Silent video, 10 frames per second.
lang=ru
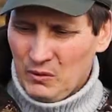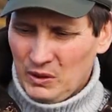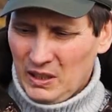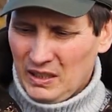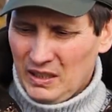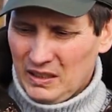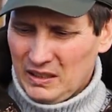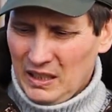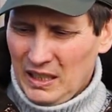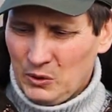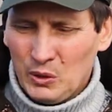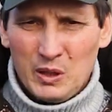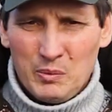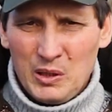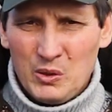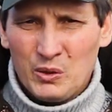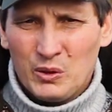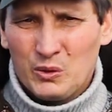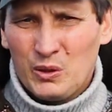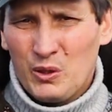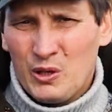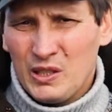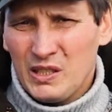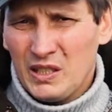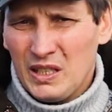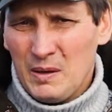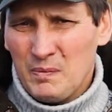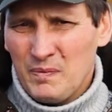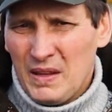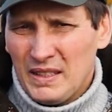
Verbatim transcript: Вот это такая тонкая плетенка, 0,06 грамм,